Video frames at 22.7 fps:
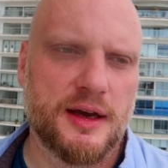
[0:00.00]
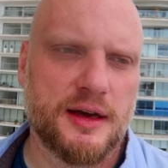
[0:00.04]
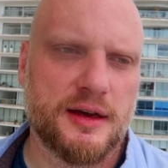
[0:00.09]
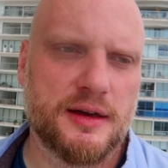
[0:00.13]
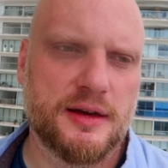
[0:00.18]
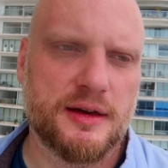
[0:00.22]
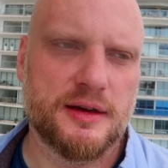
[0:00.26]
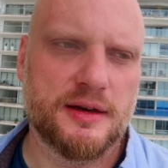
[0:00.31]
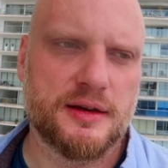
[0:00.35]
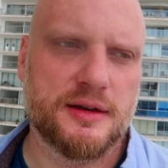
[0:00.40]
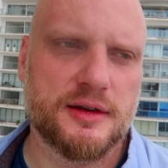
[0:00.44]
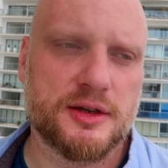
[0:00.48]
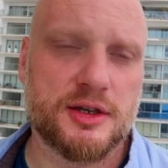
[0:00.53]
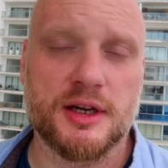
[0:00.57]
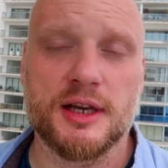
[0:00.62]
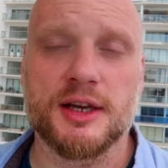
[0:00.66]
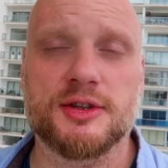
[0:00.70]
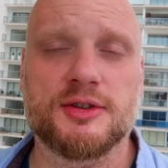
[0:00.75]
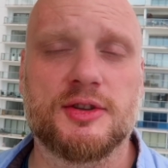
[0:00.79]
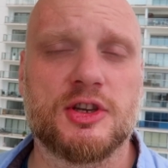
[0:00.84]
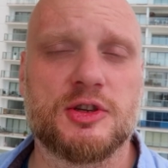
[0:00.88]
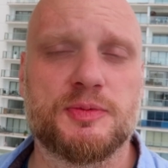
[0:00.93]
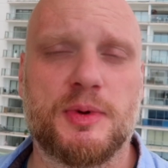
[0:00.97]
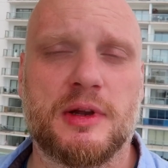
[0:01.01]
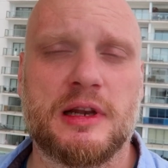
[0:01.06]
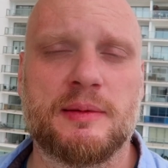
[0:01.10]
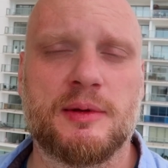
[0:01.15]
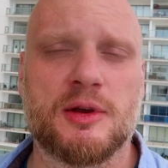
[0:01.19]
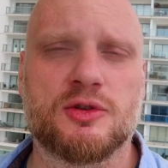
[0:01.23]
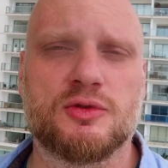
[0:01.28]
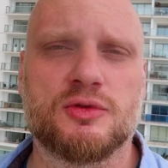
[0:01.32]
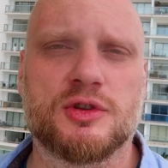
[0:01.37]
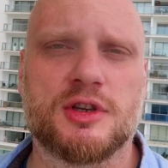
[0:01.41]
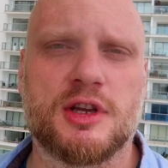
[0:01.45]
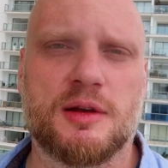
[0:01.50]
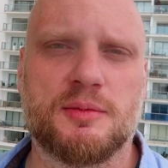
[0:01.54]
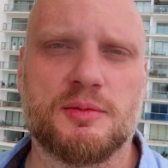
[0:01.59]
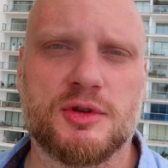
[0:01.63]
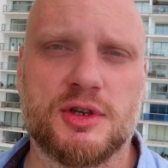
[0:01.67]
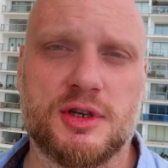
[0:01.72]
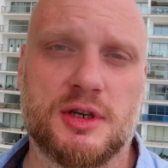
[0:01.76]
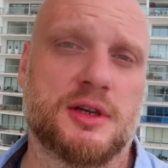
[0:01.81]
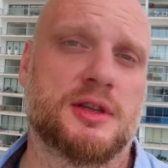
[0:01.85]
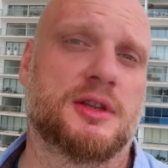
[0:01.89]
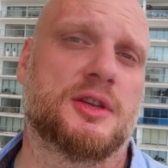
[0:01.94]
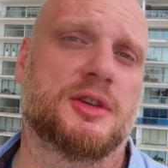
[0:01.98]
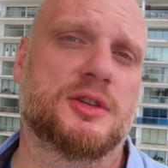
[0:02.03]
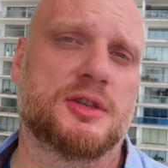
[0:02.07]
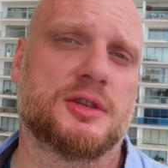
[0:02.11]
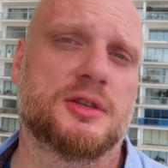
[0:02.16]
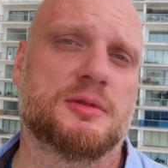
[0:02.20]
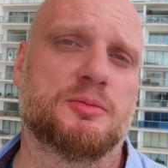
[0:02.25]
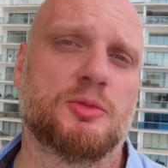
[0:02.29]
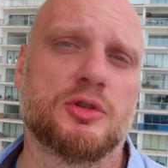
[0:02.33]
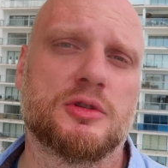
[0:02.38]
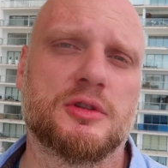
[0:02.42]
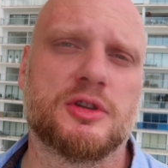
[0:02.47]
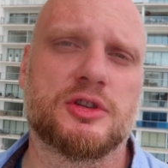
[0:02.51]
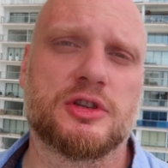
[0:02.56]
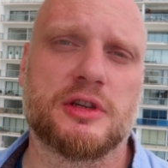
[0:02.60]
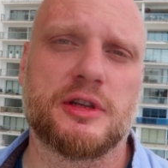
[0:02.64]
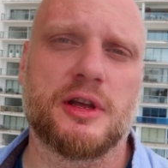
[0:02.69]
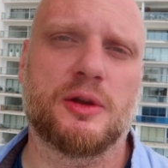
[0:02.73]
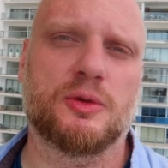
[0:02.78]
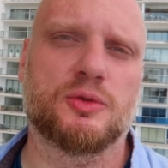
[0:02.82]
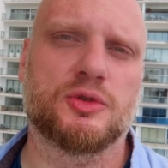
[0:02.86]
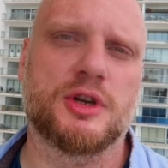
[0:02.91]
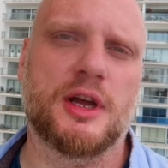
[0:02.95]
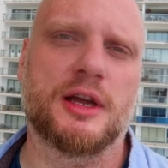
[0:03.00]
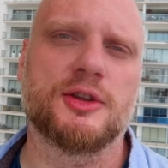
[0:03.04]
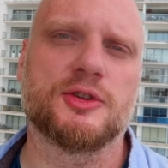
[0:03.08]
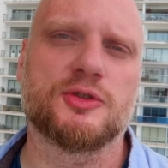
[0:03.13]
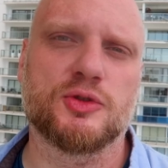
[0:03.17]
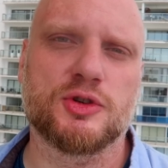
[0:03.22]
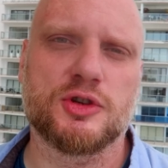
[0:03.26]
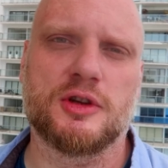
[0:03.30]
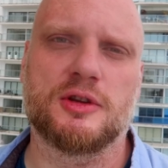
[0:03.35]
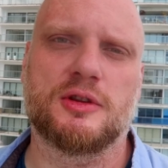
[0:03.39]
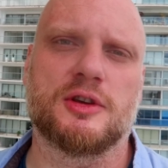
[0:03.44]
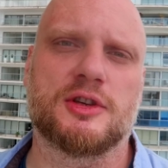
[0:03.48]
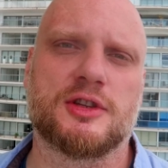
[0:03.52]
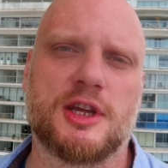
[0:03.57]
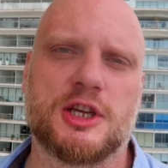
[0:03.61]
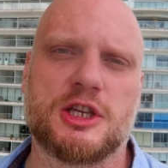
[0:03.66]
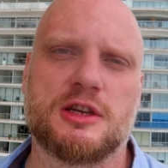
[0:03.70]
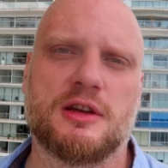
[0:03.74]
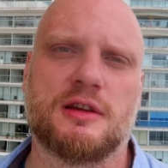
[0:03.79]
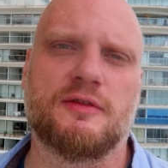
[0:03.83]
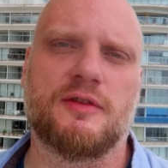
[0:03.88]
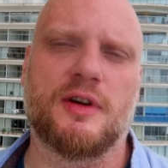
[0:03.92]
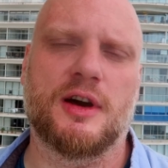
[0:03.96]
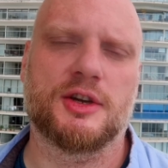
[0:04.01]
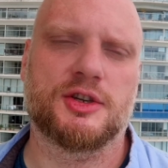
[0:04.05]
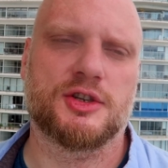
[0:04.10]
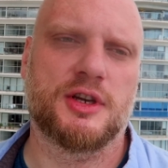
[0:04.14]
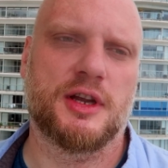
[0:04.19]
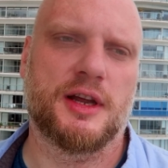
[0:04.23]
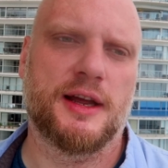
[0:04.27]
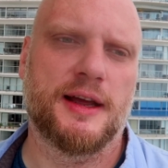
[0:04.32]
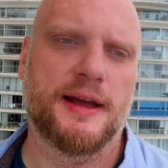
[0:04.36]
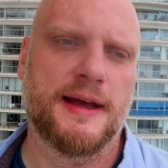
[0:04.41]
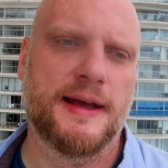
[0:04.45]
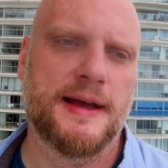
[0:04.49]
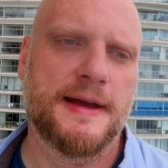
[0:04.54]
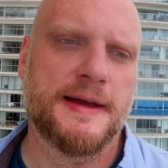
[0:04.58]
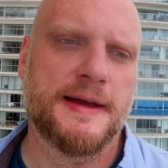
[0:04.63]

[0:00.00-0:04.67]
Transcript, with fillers: e, że jesteś z Panem Jezusem, że też modlisz się na różańcu, że to jest dla Ciebie ważne.